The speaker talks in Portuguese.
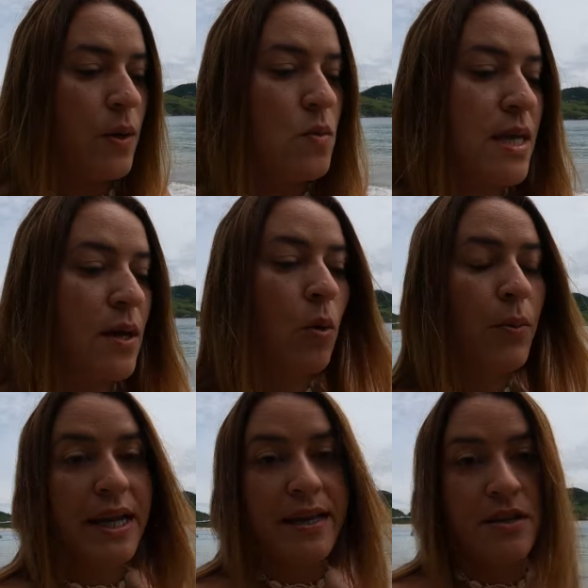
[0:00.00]
Eu não sei
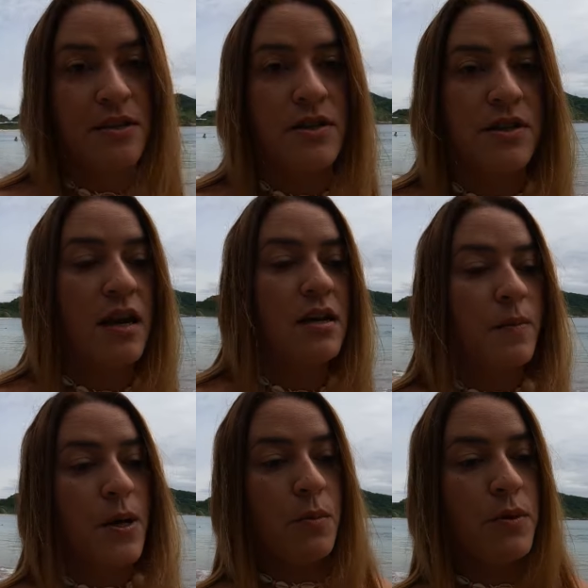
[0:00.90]
como é na igreja evangélica,
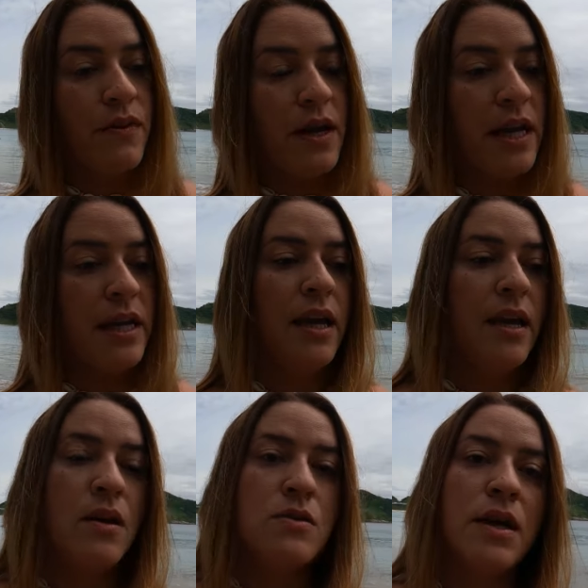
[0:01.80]
porque como eu falei,
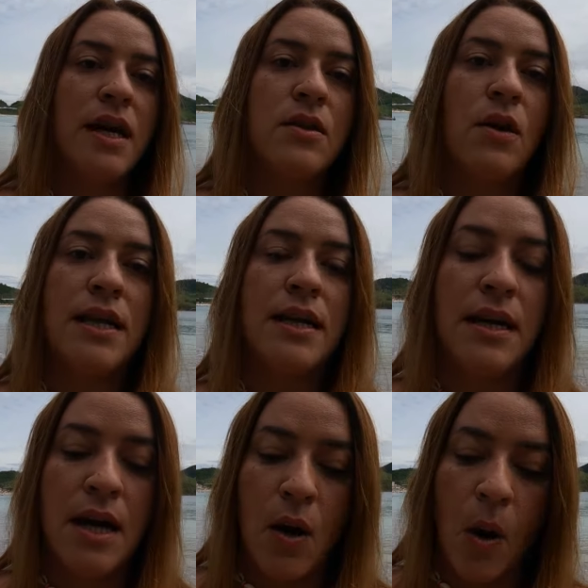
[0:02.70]
eu sou católica.